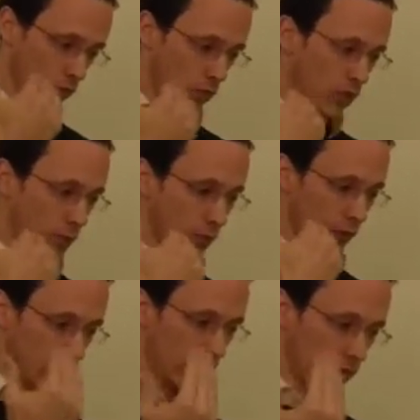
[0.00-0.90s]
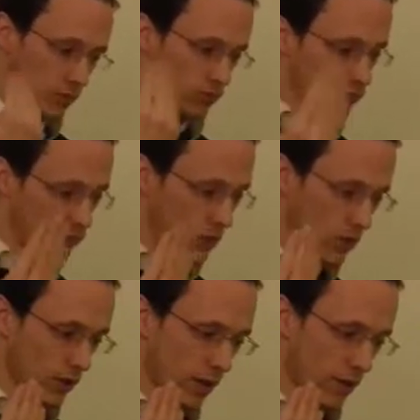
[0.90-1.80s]
lui pensait des gens
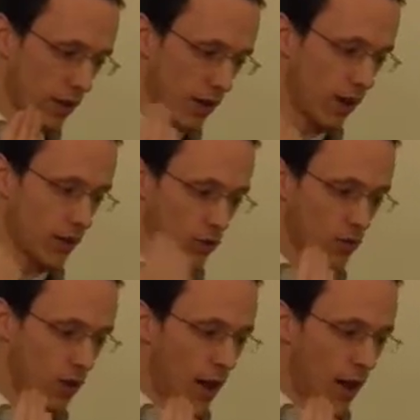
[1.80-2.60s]
qui travaillent. Alors attention.